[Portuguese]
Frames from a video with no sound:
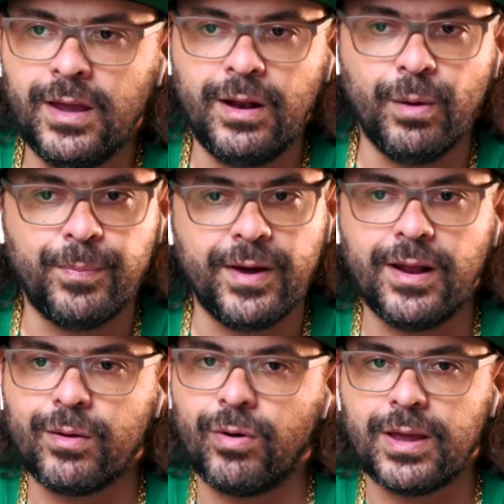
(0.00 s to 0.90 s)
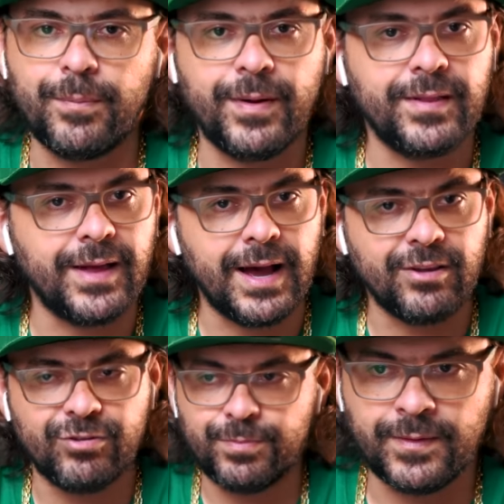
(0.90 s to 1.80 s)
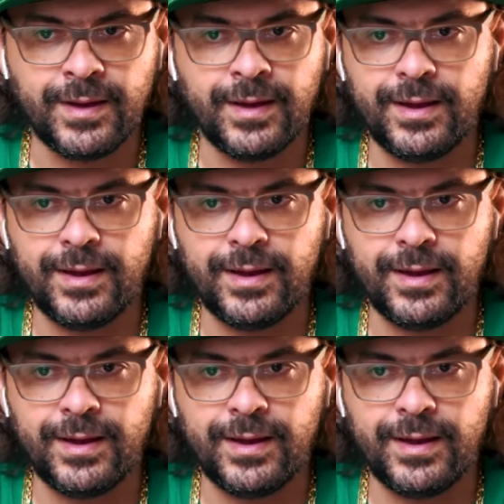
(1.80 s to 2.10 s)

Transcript: Ele opera qualquer paridade, né?